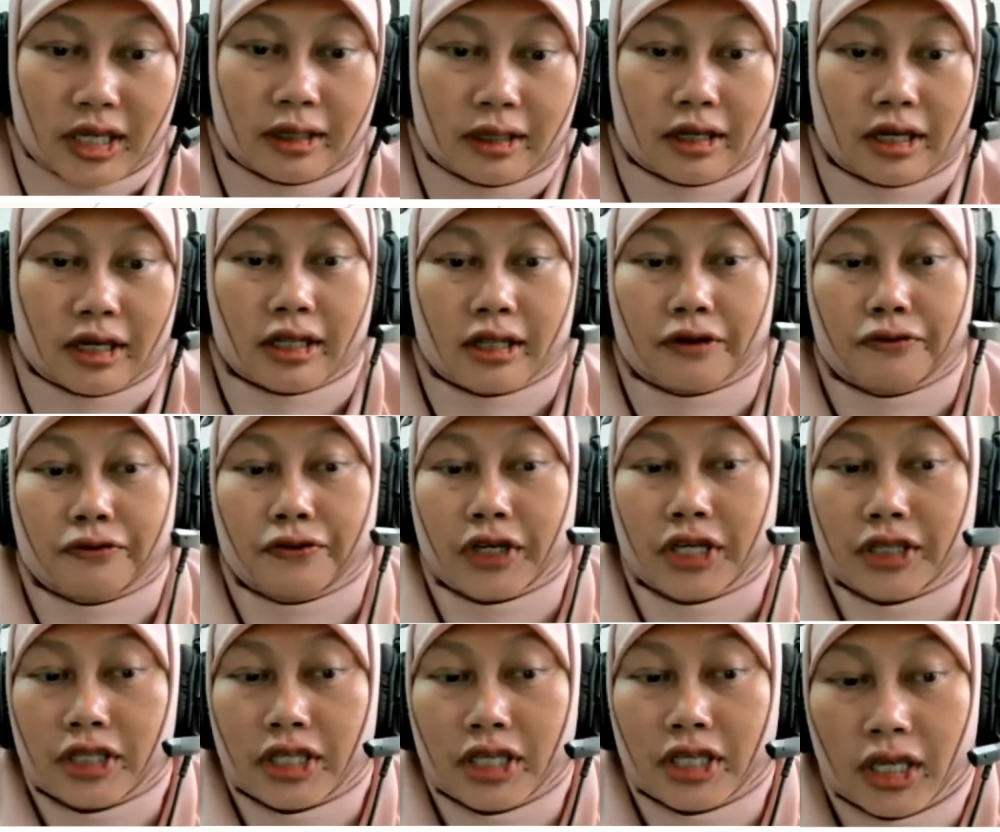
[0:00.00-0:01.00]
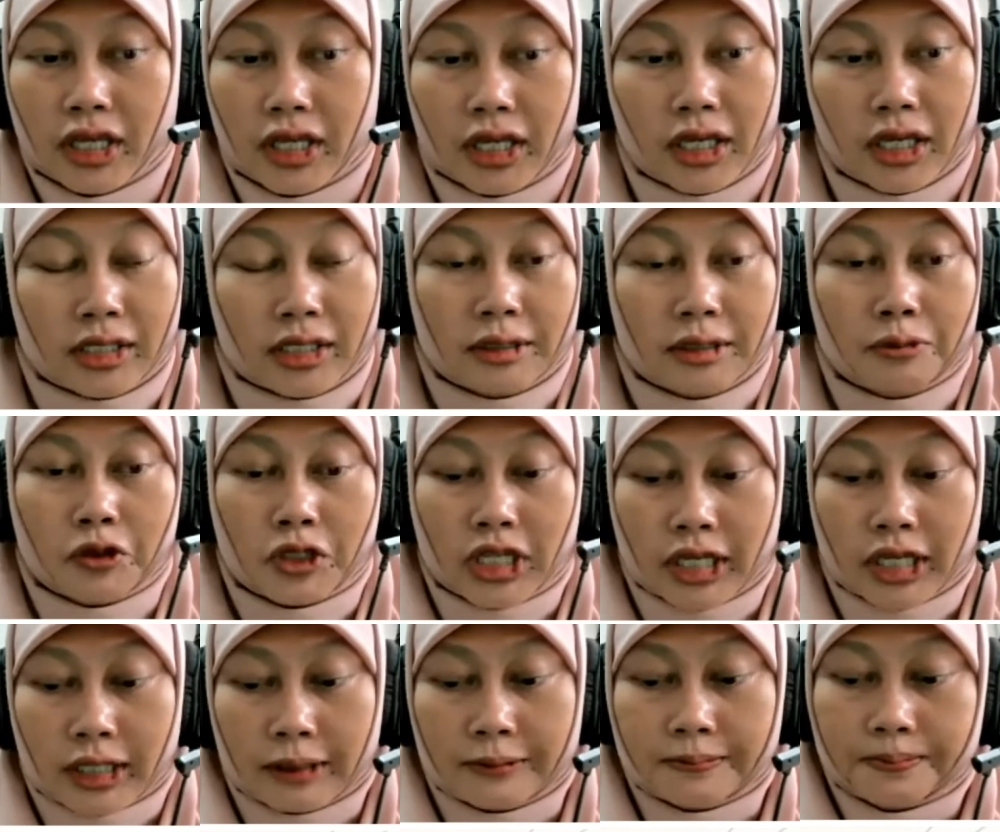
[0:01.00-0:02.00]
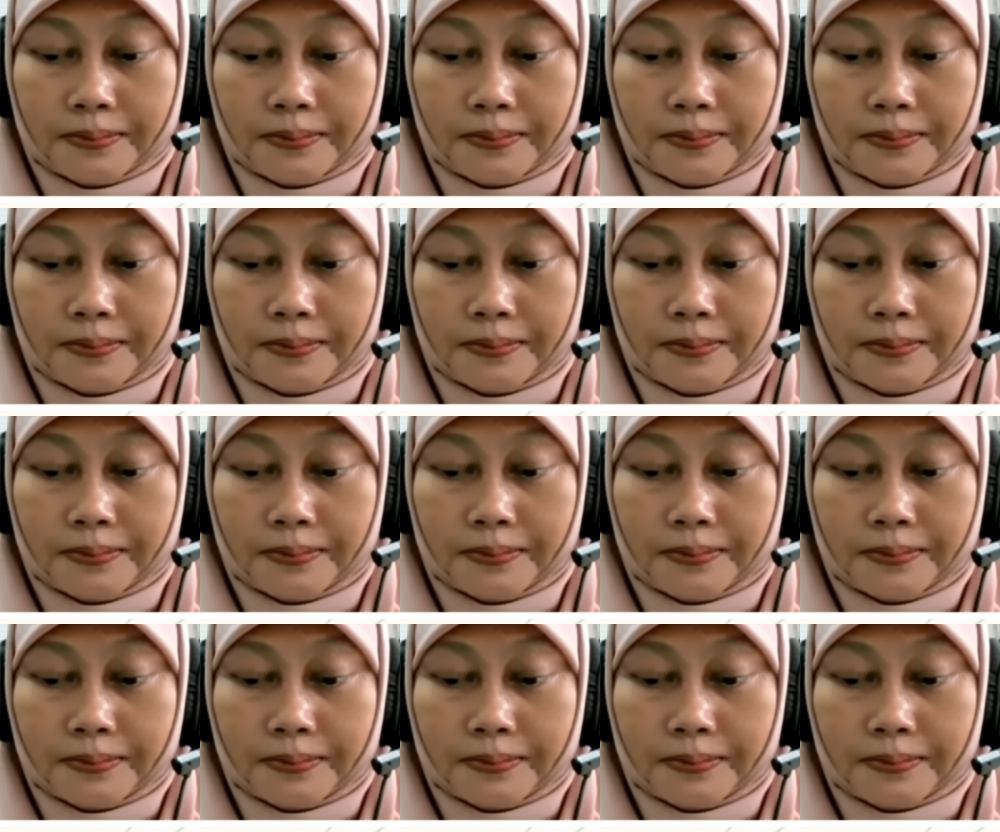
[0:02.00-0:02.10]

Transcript: ya. Al-Fatihah dimulai.